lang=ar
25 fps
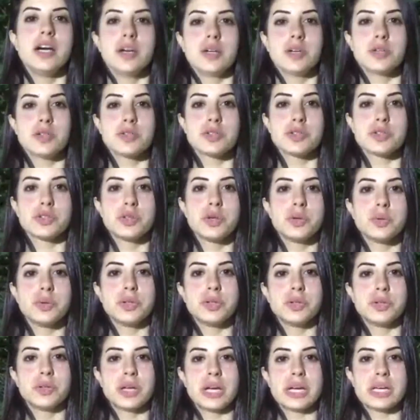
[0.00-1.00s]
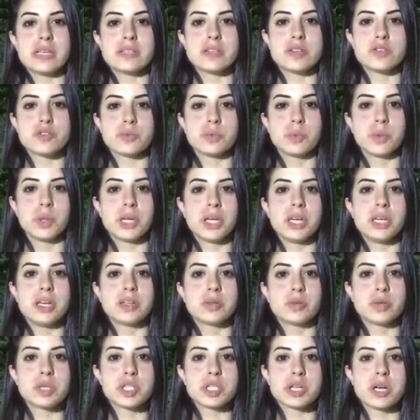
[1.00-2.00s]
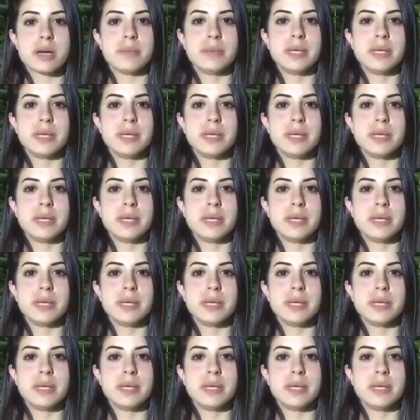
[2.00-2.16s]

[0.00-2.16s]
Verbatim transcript: يشد نو أنه رئيس الجمهورية توجه